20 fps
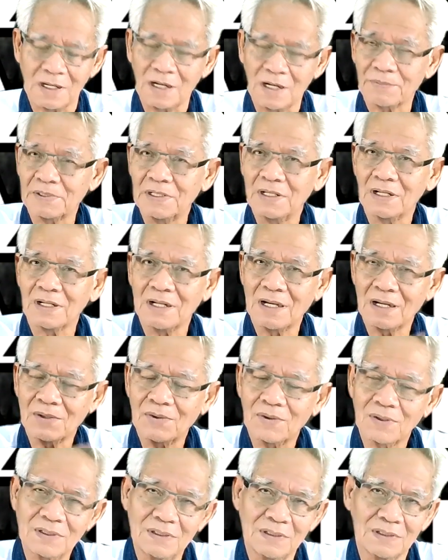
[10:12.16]
ดับคืออนา
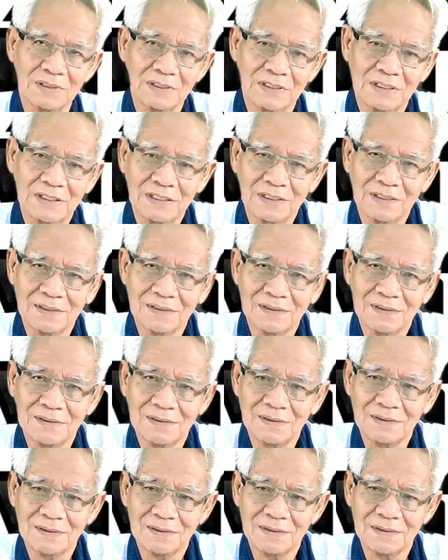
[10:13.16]
คต
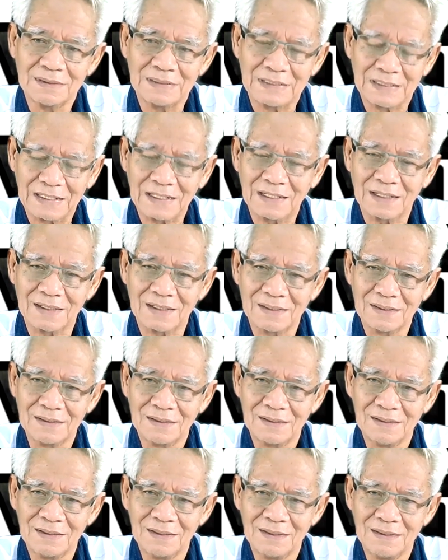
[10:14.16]
อย่างเงี้ย
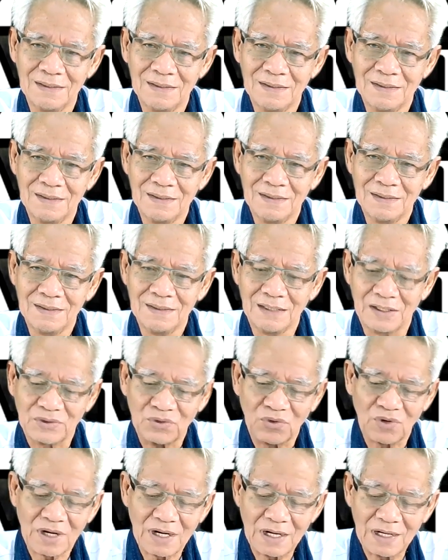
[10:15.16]

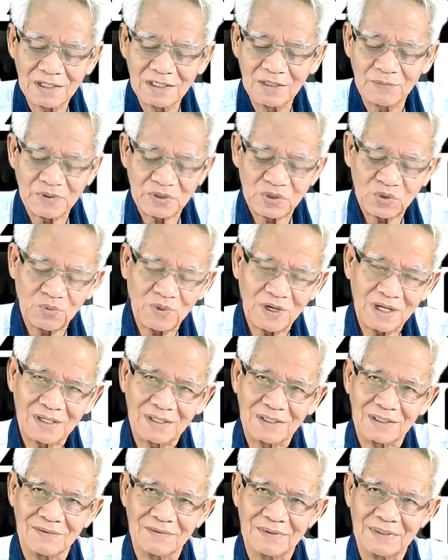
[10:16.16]
ตรงกลางคือปัจจุบัน
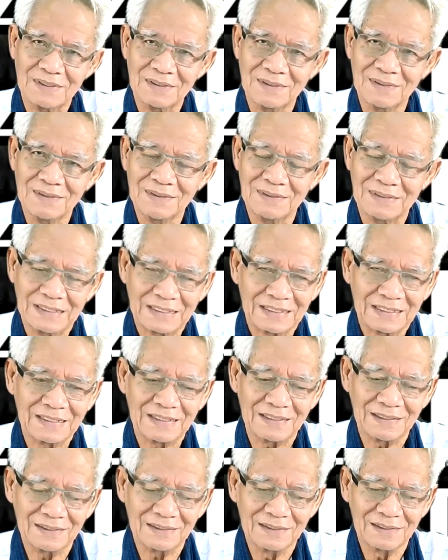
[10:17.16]

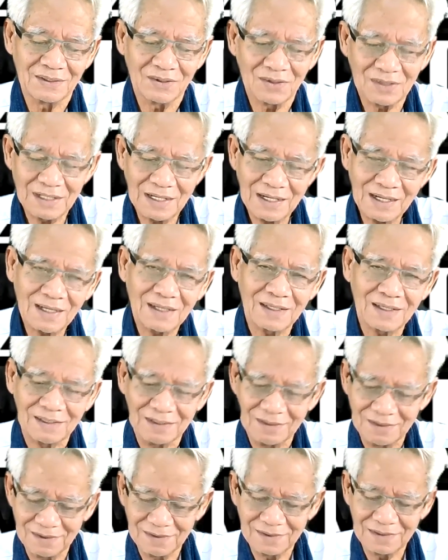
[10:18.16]
ก็ได้
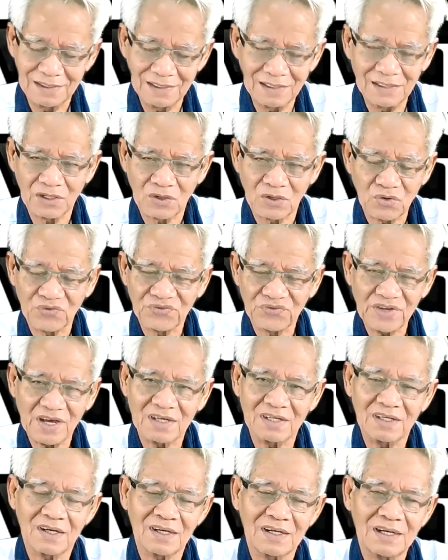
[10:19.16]
คิดในโครงสร้า
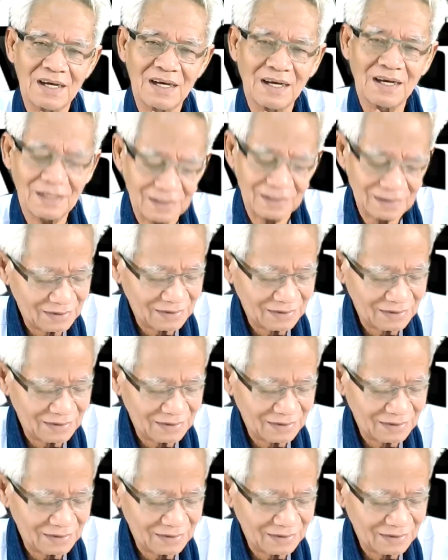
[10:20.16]
งนี้ก็ได้